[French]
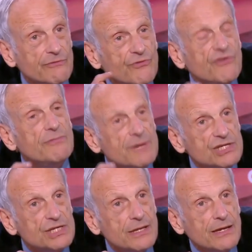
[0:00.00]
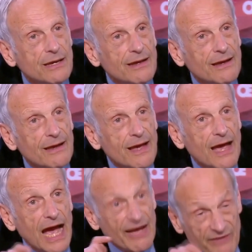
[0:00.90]
Vous imaginez
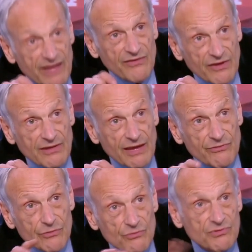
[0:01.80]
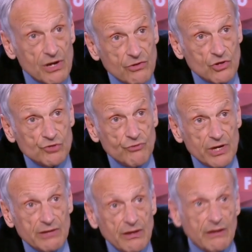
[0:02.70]
avec cet avion tel que je vous
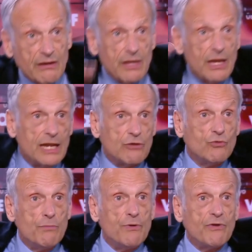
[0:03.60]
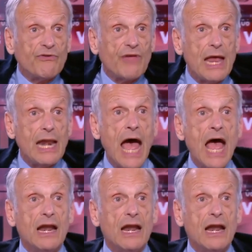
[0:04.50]
l'ai décrit, les doubles ailes,